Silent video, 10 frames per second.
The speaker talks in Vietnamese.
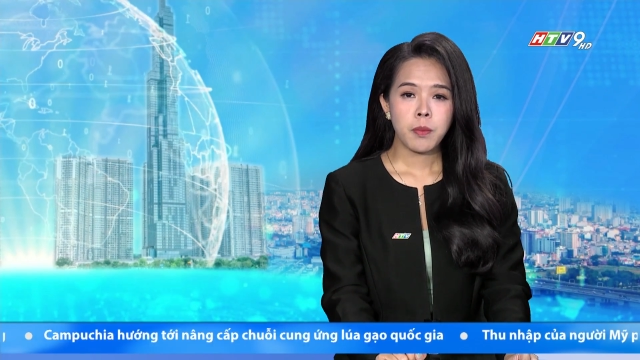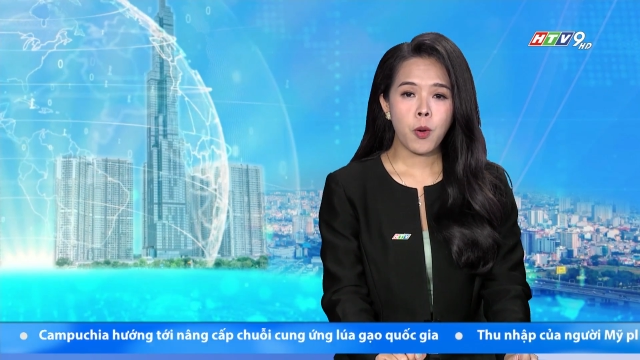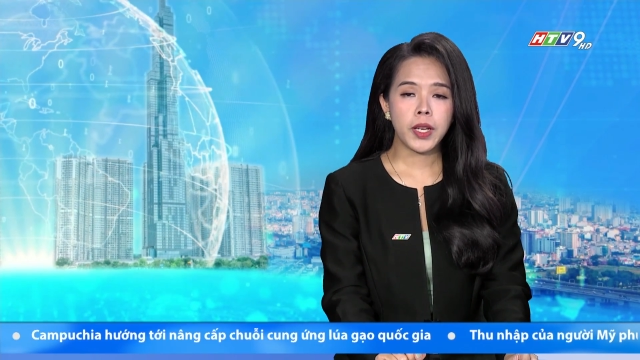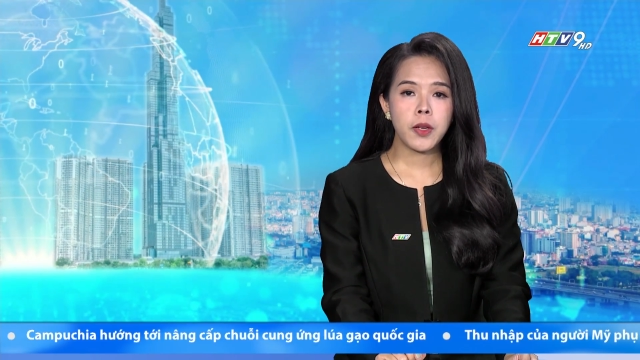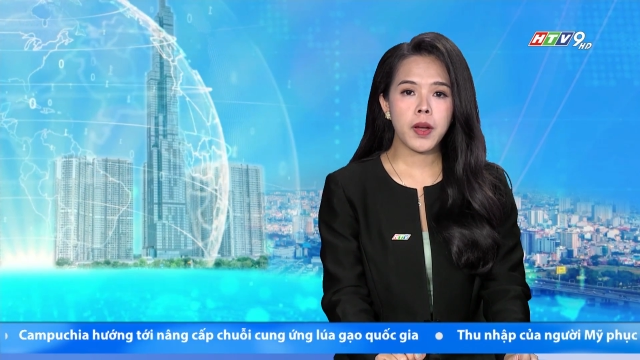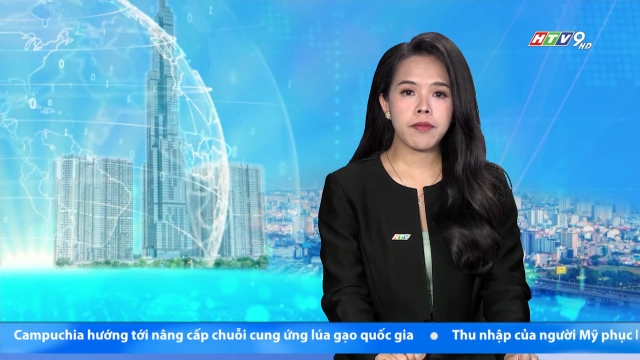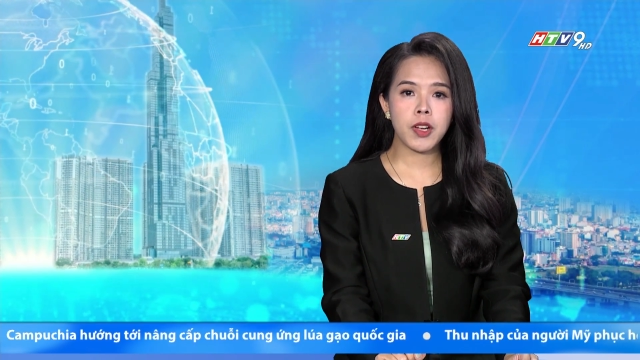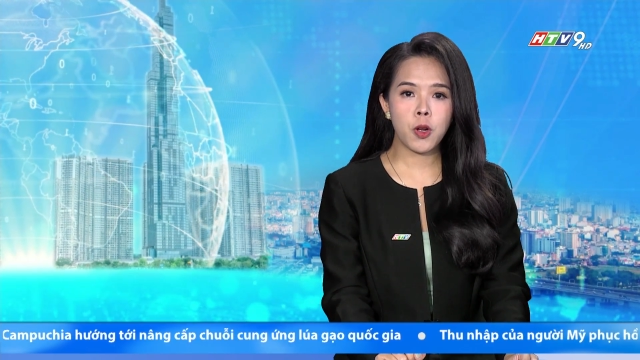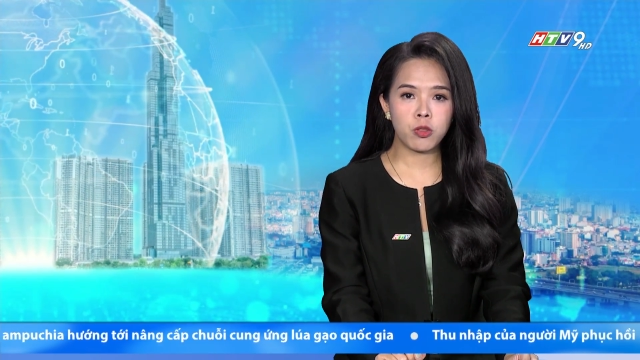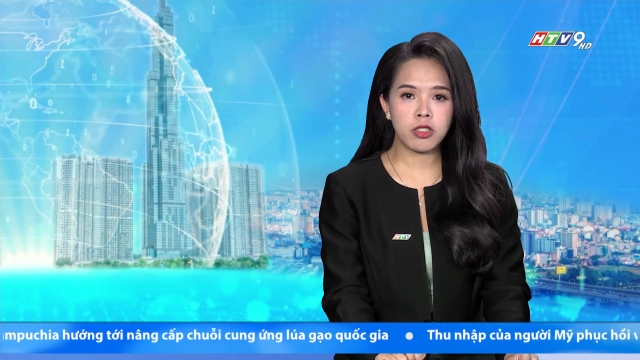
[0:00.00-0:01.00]
Bộ Kế
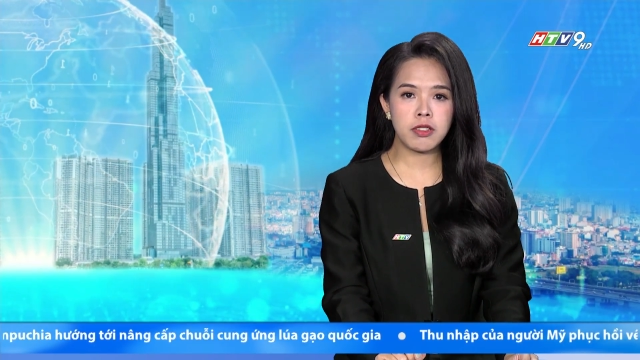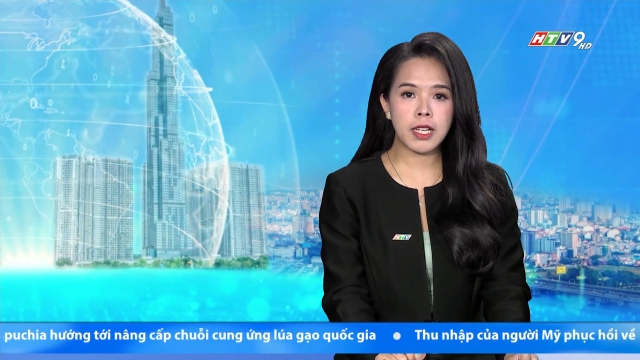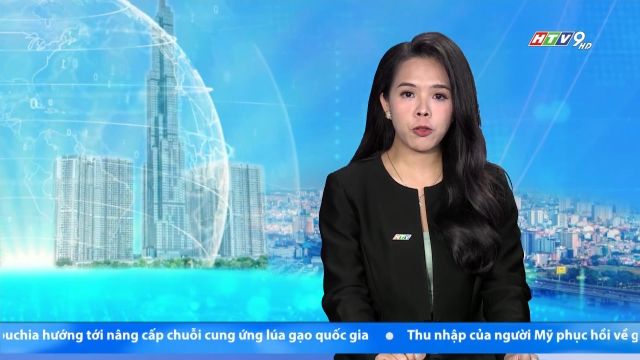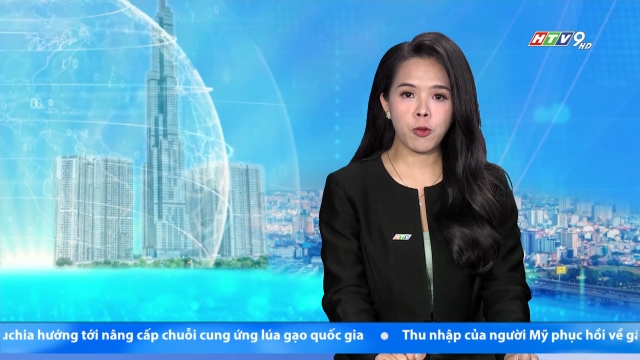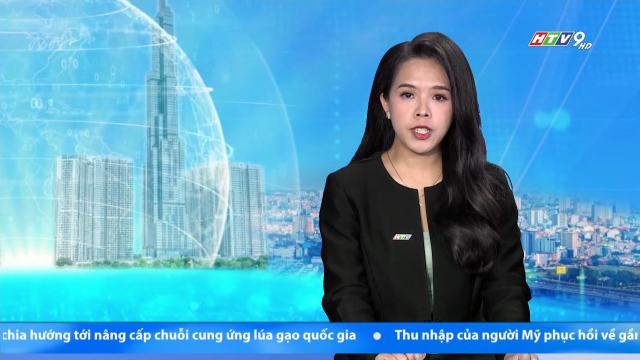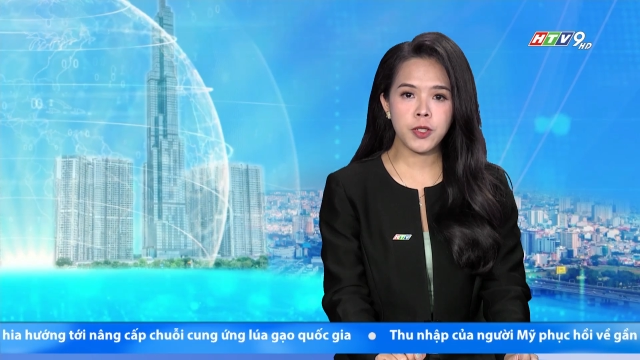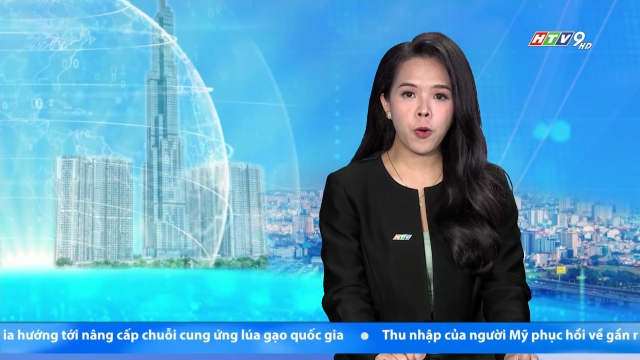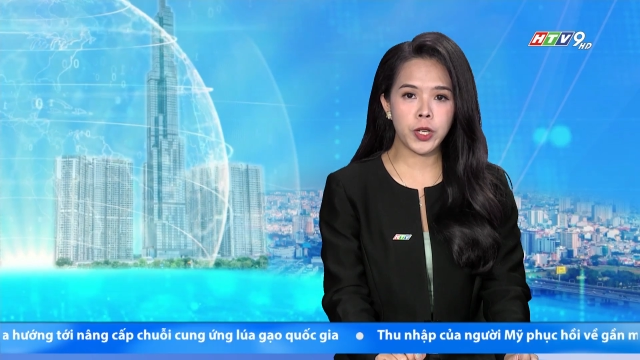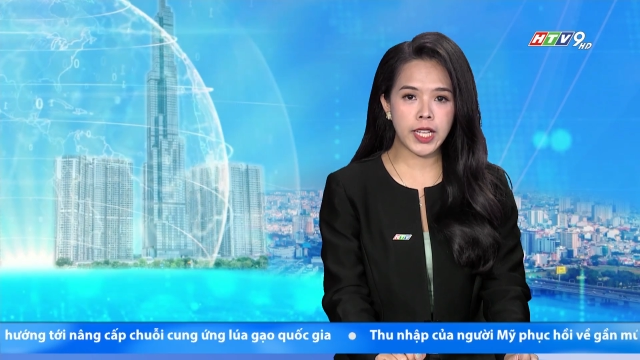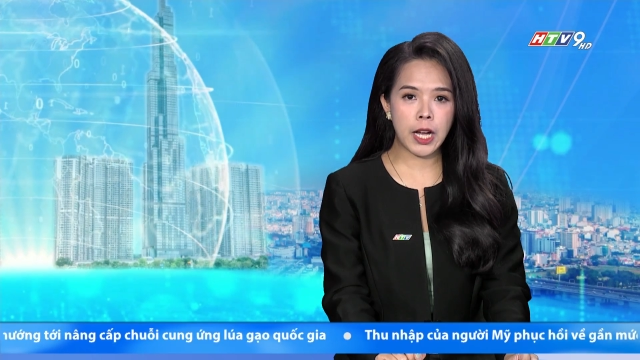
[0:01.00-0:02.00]
hoạch và Đầu tư đã tổ chức
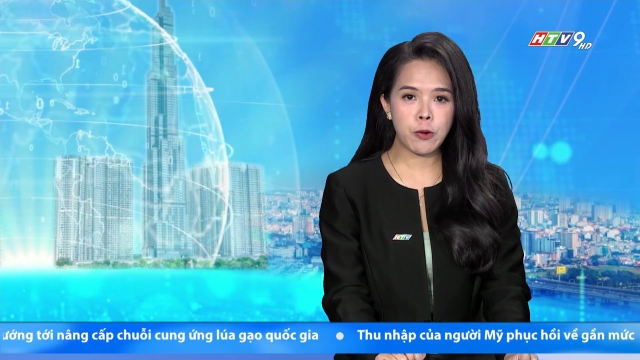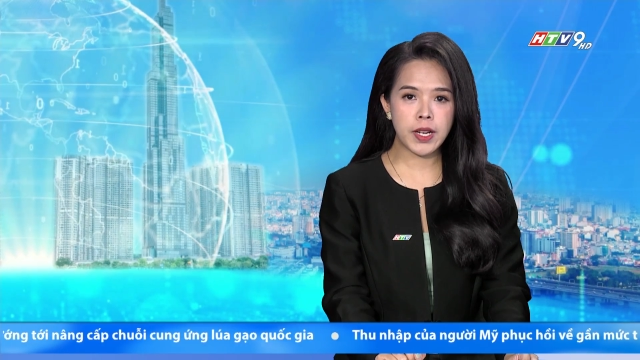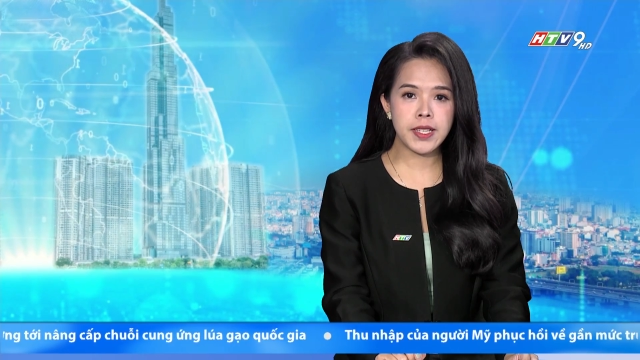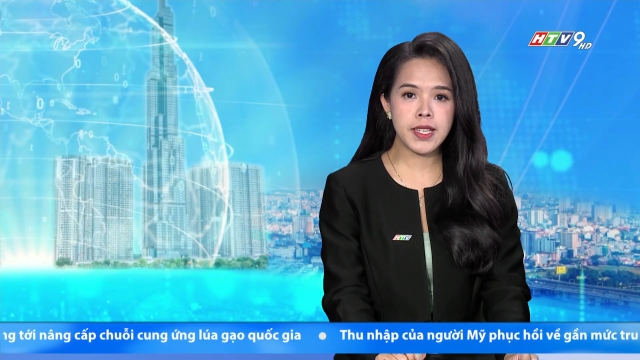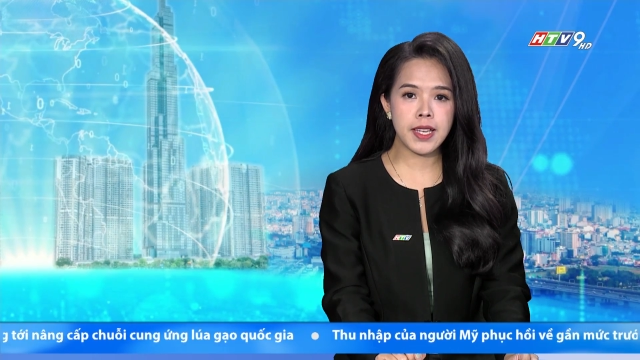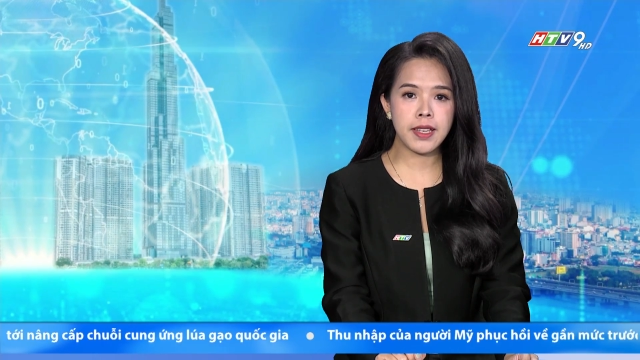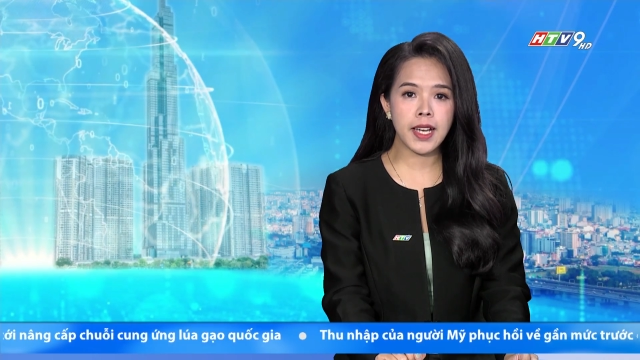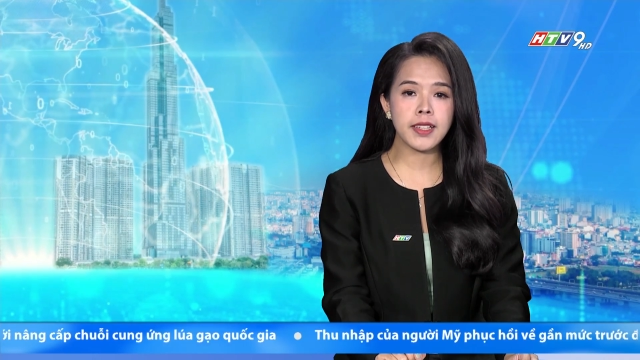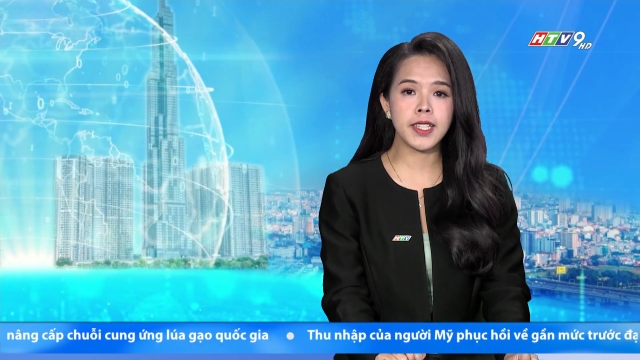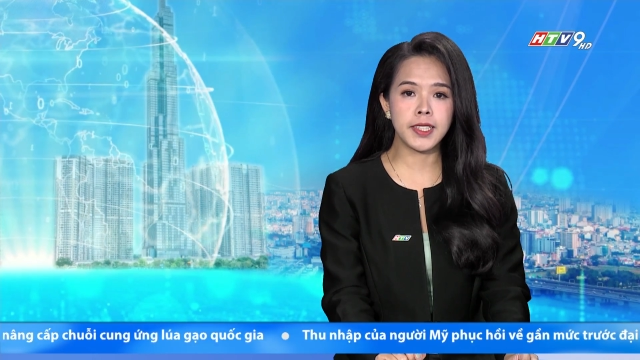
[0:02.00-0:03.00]
hội thảo lấy ý
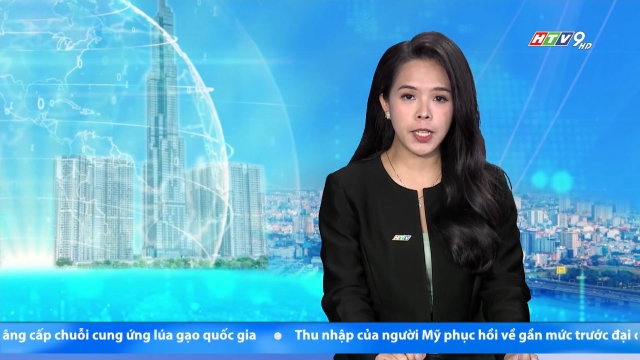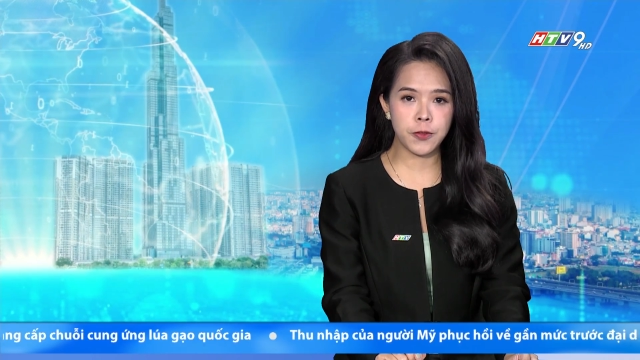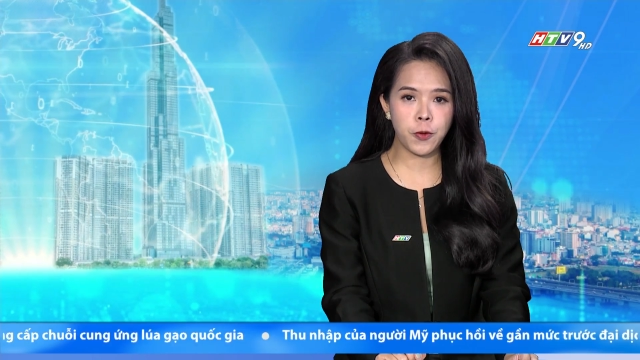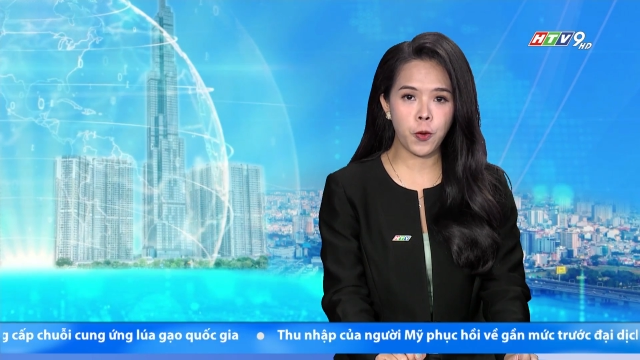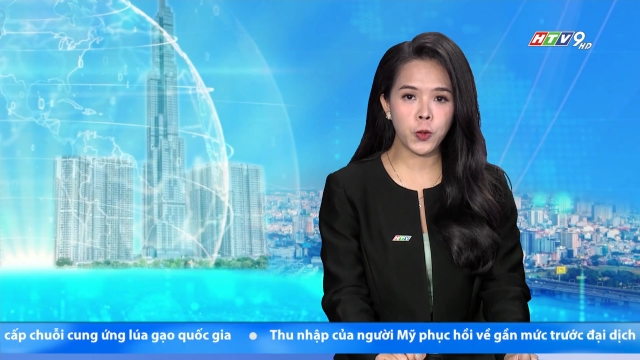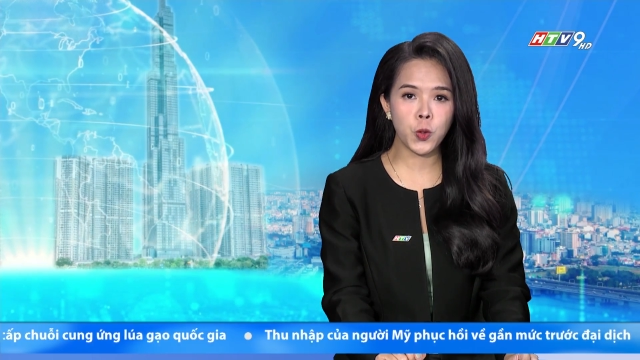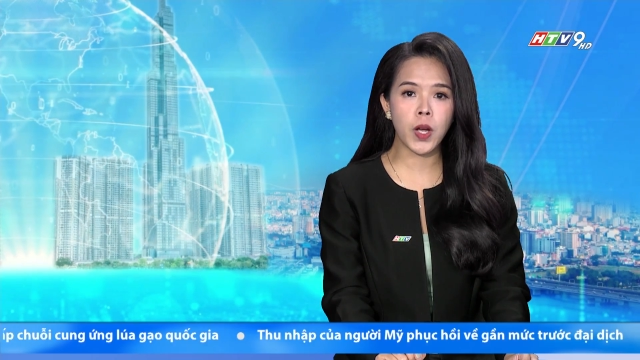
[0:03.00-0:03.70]
kiến các tỉnh thành phố